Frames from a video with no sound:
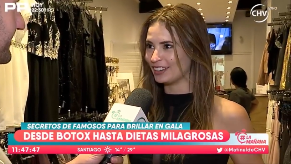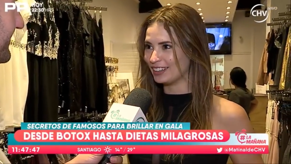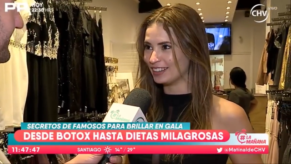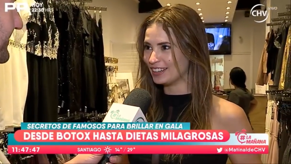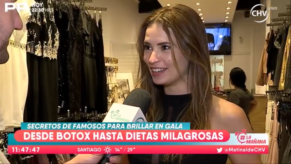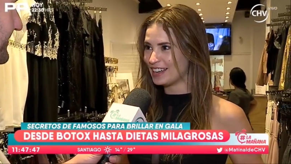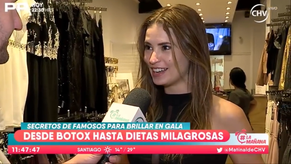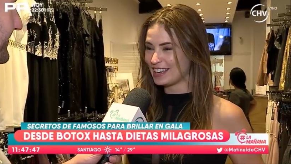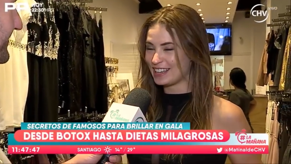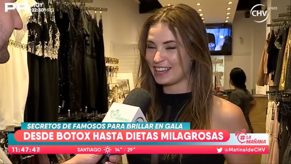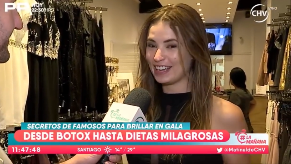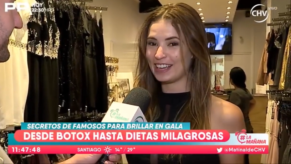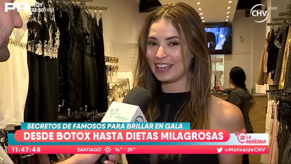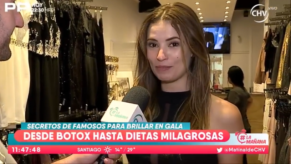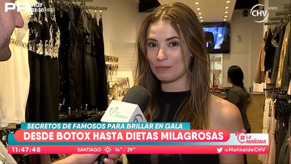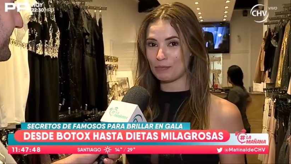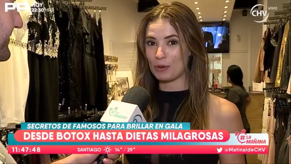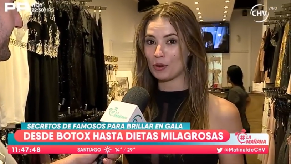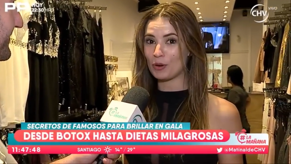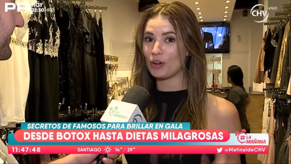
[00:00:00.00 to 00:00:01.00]
Pero de
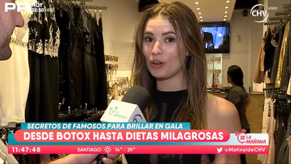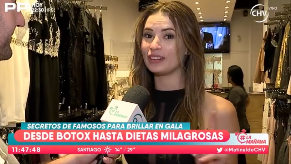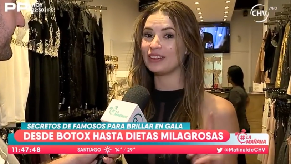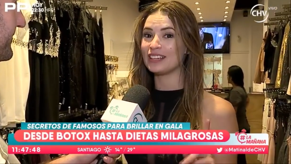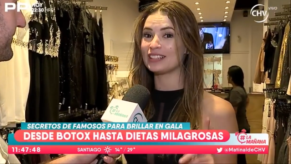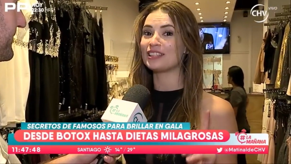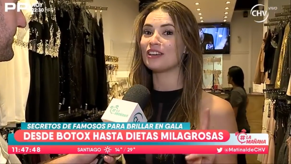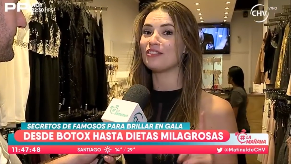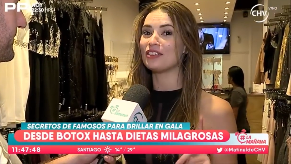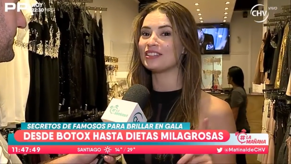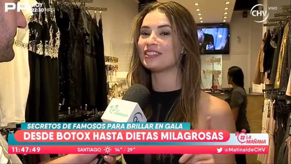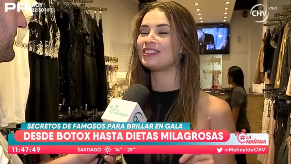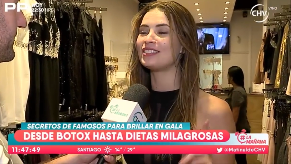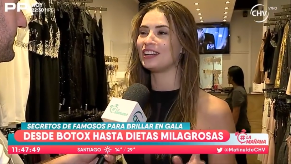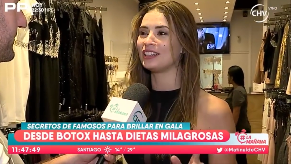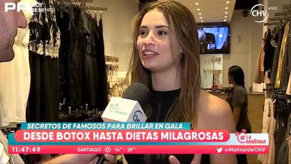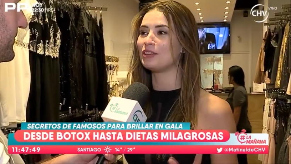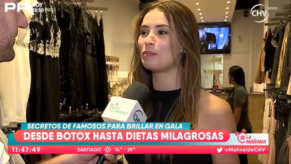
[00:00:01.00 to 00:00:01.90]
esta vez entrené para tener más